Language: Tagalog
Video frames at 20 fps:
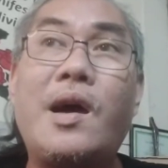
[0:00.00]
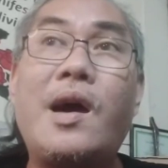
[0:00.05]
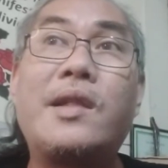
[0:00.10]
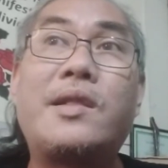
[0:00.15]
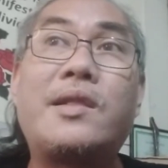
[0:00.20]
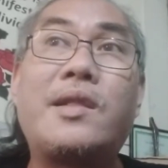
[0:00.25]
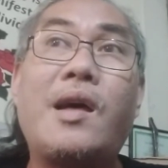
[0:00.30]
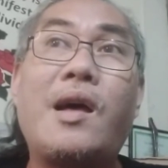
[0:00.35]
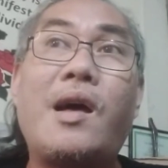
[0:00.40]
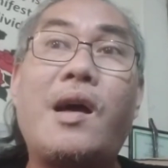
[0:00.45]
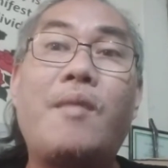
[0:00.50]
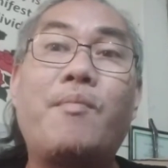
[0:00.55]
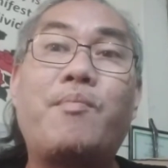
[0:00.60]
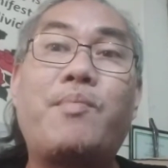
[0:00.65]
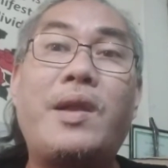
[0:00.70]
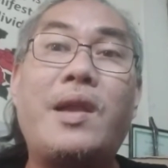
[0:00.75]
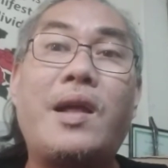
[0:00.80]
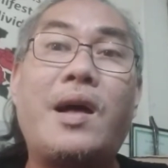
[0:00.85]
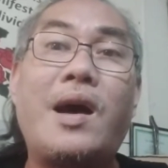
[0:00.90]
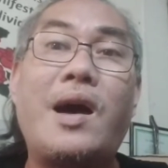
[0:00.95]
At
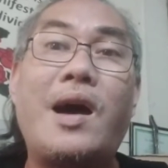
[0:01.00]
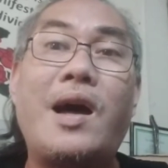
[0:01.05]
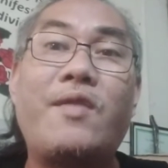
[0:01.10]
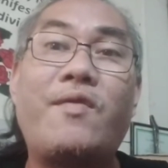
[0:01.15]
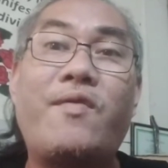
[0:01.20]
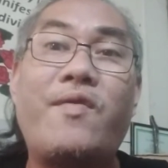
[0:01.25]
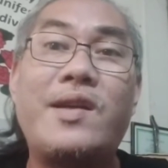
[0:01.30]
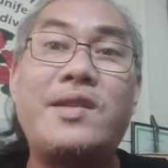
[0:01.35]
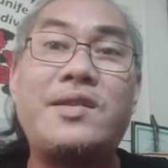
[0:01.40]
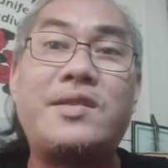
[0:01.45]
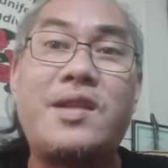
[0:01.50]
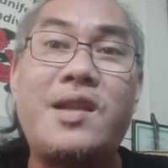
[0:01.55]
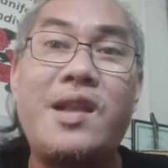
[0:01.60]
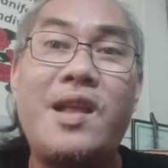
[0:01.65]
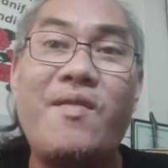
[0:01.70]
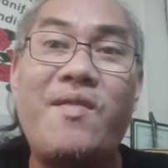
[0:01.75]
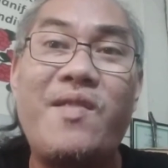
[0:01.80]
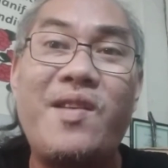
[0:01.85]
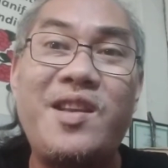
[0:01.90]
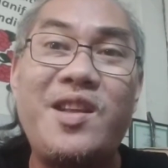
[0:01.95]
ang pinaka-advanced
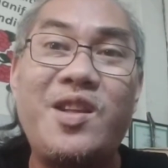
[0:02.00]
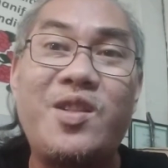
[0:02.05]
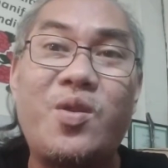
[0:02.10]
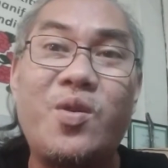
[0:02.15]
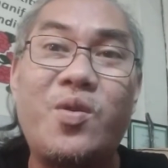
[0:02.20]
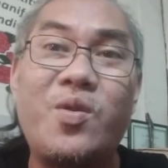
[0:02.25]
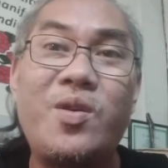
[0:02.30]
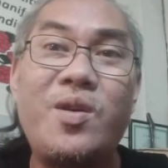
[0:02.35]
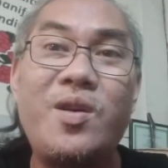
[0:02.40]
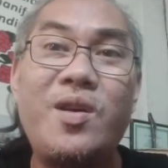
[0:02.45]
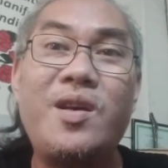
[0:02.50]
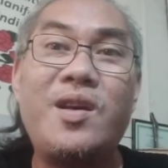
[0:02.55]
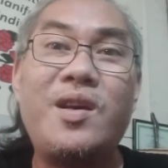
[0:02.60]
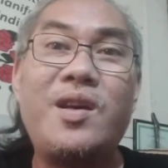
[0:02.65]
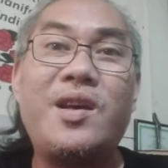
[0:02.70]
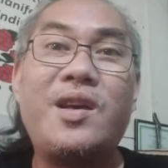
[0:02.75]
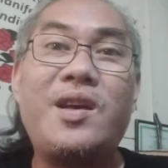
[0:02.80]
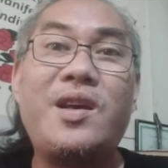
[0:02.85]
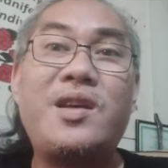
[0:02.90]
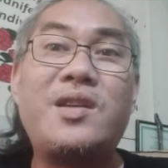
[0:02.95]
level nito
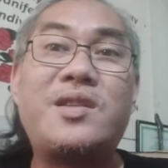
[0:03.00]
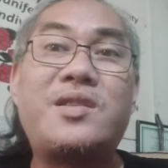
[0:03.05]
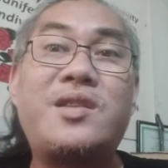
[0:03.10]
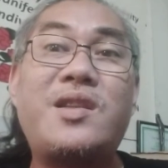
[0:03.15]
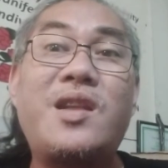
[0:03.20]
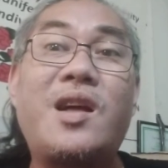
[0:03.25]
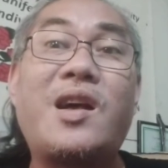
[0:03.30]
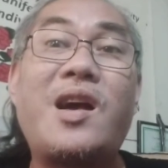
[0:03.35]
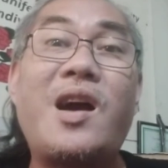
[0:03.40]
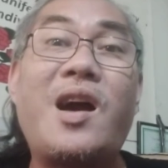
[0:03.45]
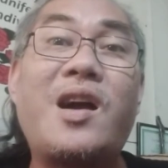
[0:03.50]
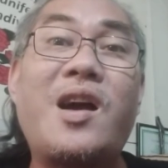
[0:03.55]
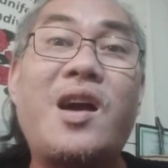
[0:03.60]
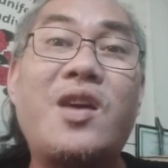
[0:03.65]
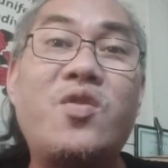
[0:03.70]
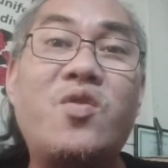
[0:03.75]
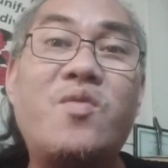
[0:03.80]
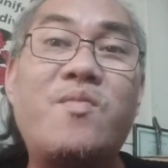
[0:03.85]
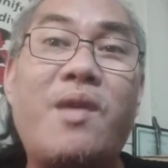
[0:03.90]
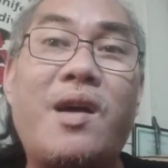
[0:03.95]
is
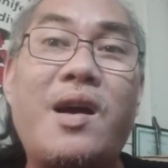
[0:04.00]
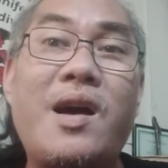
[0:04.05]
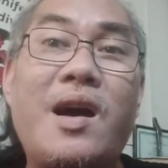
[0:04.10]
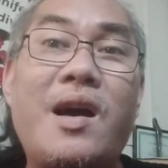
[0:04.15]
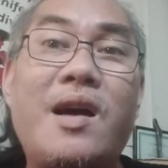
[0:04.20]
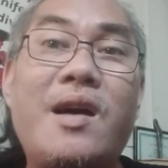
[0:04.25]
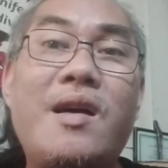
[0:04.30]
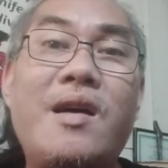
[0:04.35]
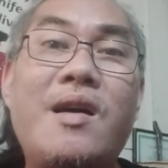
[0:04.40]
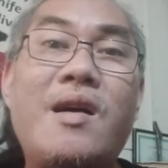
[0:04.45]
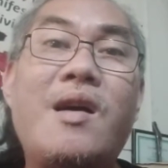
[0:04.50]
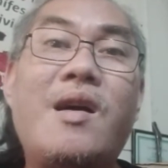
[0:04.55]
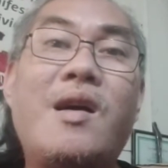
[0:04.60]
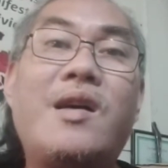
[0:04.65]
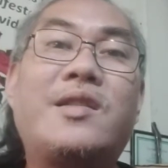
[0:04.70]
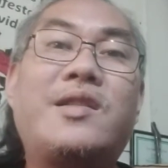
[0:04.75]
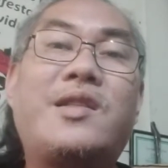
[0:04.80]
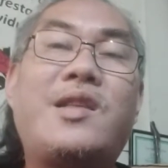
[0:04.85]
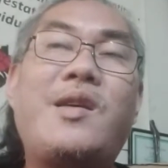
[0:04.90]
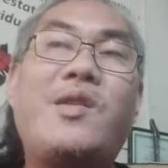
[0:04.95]
nagagayuma ka.
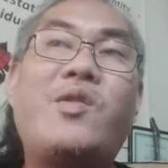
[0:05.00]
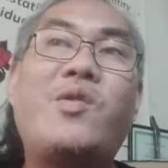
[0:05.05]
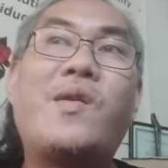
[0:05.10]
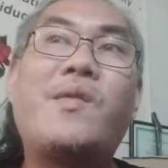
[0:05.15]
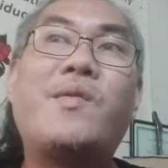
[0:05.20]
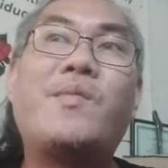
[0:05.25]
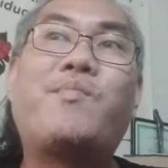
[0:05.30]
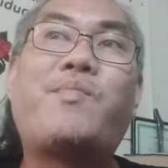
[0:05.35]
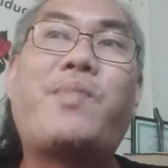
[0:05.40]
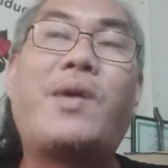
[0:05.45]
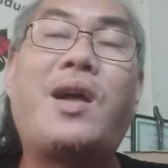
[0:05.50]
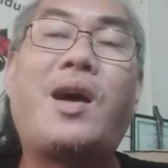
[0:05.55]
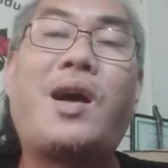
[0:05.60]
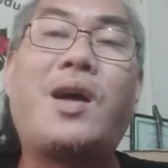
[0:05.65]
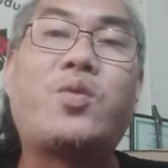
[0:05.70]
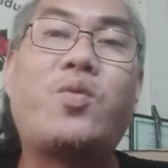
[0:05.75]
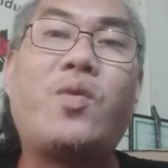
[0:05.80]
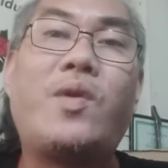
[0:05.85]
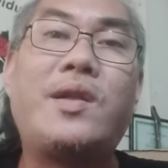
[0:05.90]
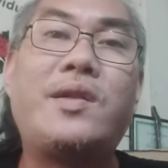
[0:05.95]
Tila, parang
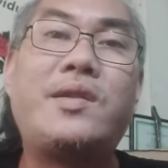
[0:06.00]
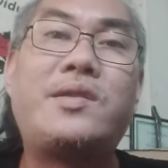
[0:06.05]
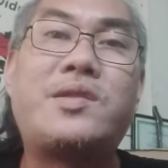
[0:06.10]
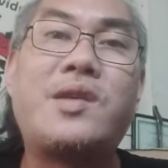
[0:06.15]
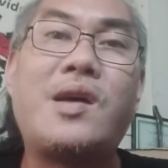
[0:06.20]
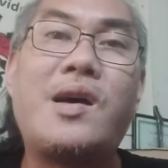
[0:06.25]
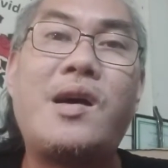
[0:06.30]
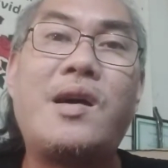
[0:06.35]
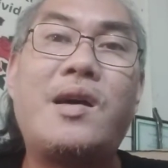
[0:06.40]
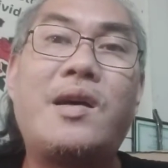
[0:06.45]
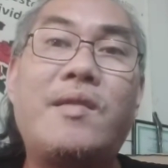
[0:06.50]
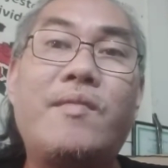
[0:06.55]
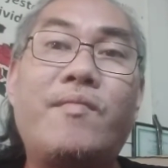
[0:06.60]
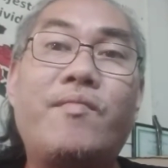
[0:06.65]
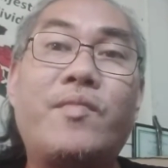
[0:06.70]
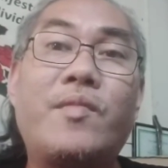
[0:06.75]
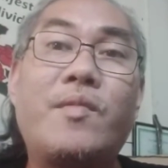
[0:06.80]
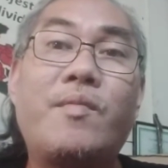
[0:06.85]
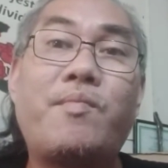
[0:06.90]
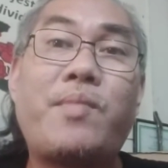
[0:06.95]
katulad sa
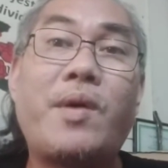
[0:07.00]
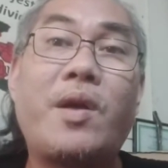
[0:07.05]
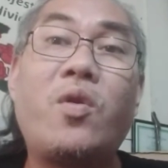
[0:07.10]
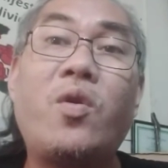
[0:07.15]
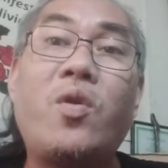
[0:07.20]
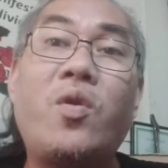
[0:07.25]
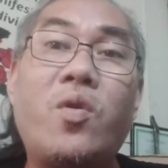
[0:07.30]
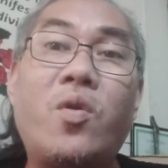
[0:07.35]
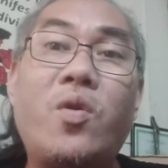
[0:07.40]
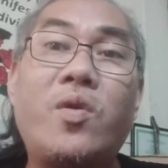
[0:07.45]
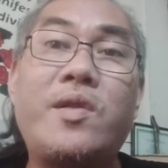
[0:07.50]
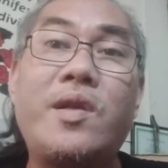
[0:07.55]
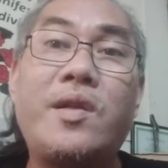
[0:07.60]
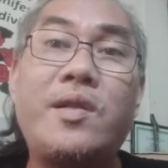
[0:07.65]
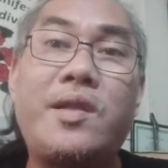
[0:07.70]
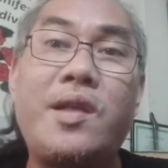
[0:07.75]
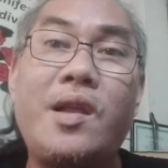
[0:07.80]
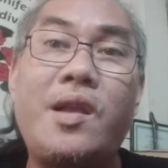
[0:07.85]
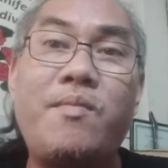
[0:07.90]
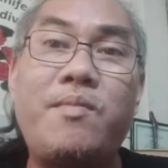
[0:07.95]
panonood
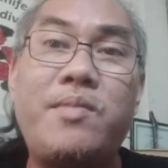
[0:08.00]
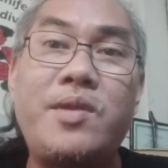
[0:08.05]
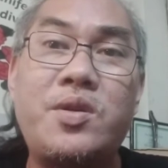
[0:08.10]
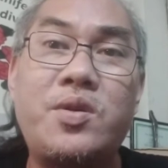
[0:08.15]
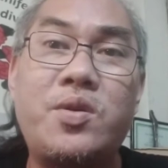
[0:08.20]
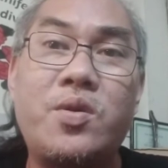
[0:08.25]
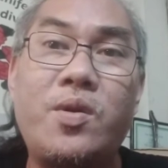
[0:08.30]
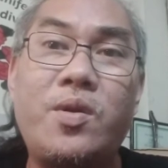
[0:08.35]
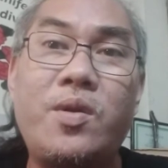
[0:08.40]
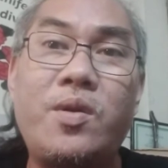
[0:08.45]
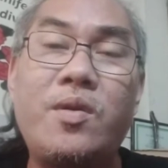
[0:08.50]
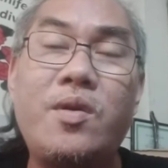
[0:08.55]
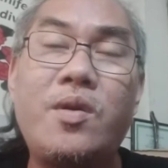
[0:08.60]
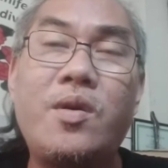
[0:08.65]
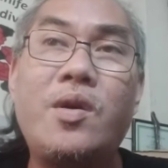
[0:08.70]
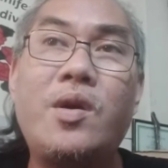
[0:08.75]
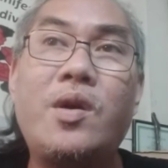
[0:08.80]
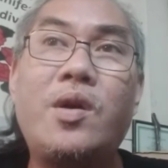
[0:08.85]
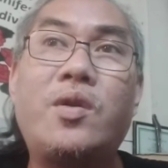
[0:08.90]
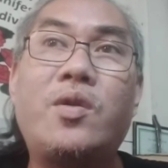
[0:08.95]
ng television,
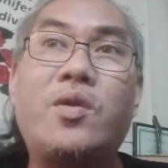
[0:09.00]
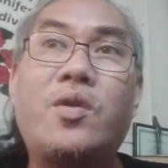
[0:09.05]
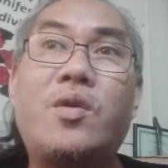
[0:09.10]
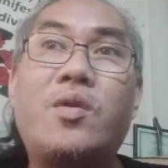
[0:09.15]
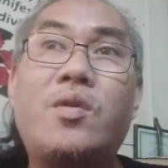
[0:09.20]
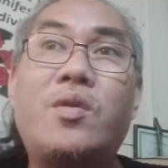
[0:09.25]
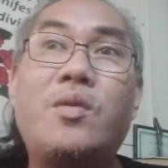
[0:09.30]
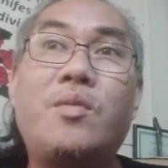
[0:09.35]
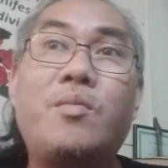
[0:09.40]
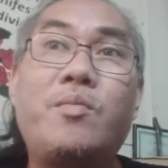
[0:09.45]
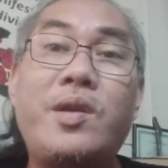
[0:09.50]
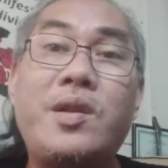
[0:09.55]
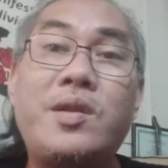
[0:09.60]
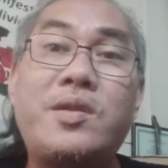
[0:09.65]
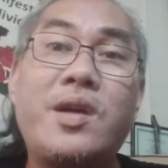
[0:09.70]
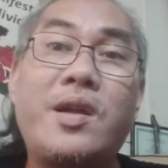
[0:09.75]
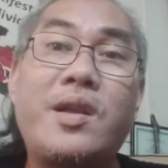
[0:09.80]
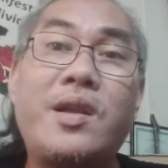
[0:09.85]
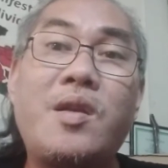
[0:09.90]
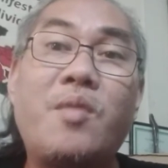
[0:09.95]
no?
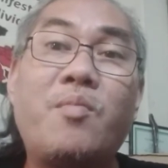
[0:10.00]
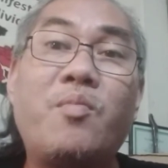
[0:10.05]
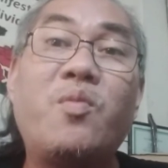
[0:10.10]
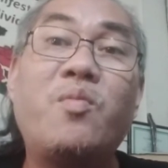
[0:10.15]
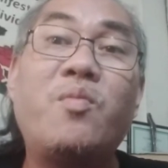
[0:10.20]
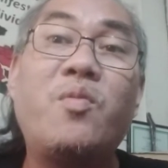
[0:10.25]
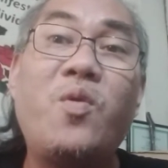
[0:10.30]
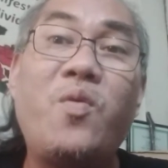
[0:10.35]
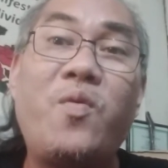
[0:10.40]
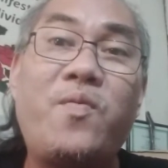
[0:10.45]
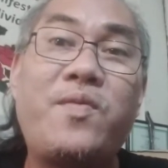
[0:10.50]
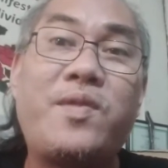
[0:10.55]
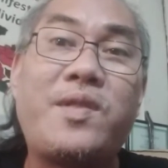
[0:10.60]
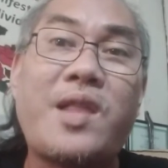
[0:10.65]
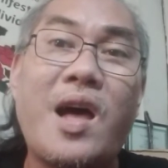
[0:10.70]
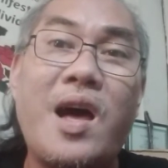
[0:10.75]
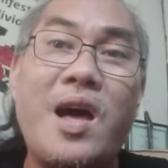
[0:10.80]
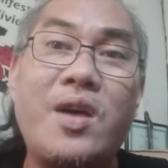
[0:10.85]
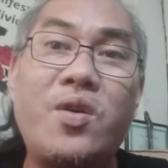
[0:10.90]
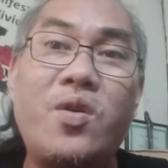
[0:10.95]
minsan namumove
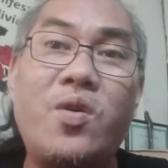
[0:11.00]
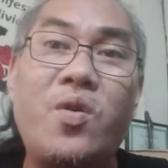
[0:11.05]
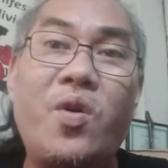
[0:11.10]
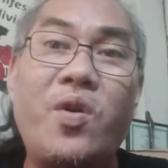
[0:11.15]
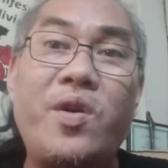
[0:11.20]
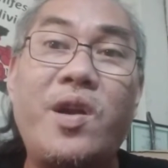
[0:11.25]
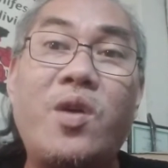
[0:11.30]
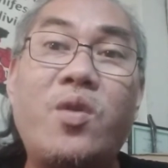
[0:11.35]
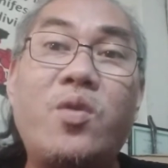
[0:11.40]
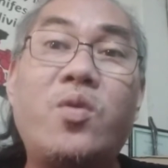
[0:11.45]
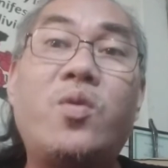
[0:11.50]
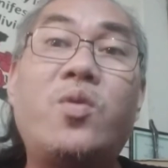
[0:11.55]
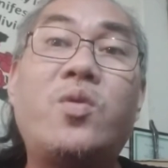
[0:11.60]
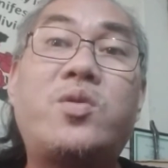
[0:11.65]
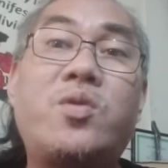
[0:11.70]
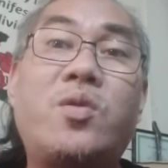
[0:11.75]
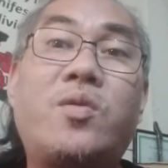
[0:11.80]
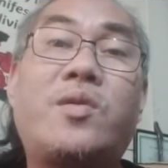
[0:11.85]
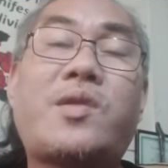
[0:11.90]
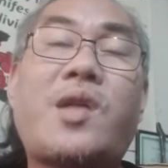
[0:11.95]
tayo or
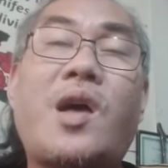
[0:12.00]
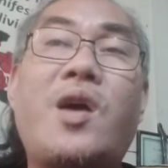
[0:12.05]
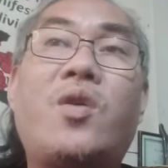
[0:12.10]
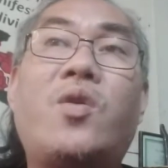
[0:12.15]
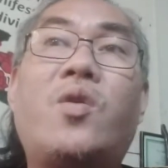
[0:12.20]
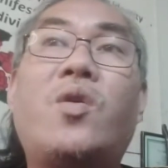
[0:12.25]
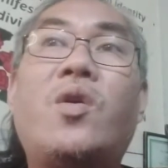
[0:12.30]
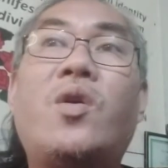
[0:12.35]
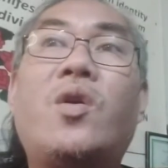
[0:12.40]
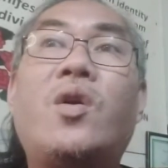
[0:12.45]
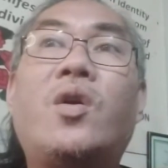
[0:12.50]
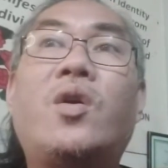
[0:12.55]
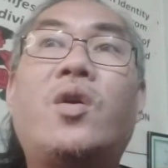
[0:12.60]
nauusog tayo